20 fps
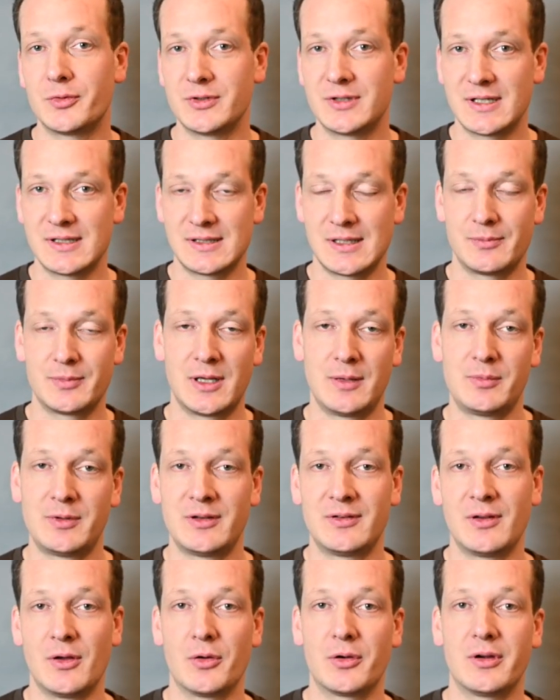und deshalb gibt
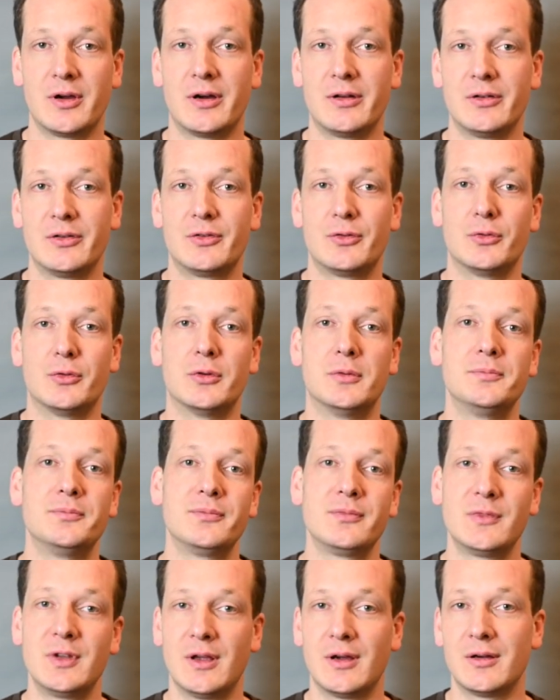es auch gerade so
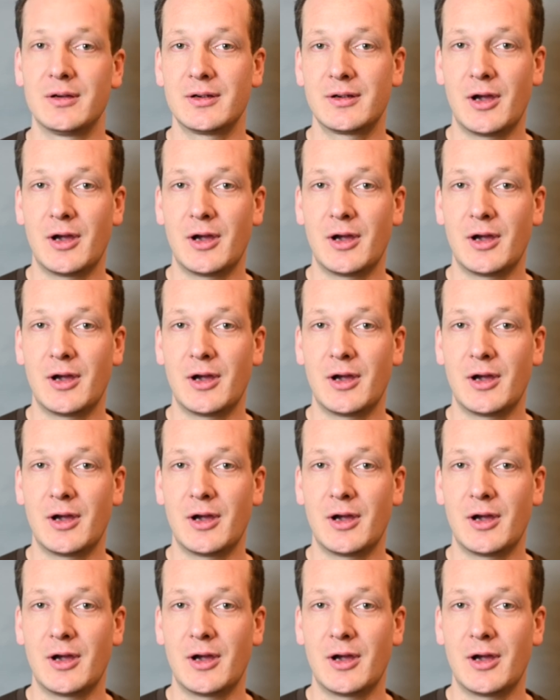ja,